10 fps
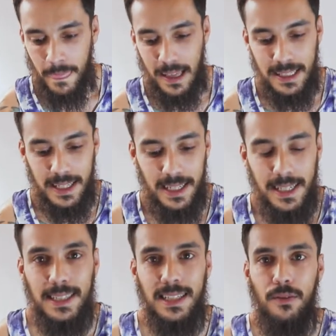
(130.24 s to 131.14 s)
Así
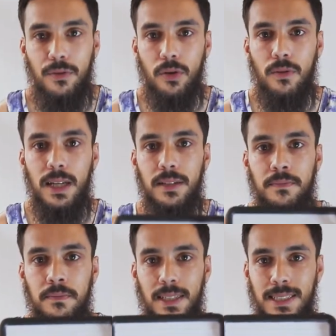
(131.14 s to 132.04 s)
que este es el foco, ¿vale?
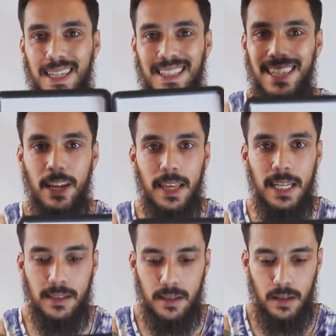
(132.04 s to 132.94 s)
Está lleno de
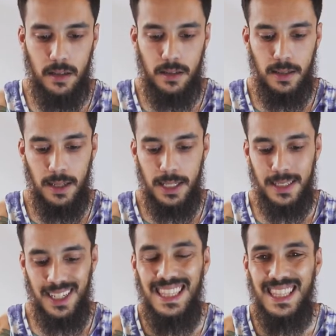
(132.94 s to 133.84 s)
LEDs,
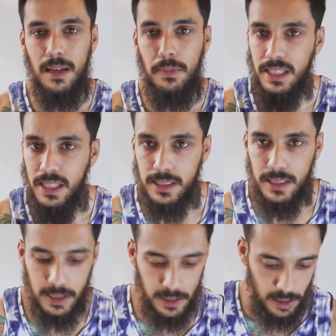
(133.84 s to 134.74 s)
LEDs
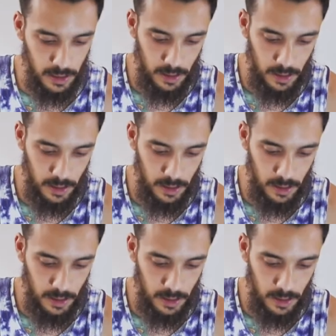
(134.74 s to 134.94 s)
independientes.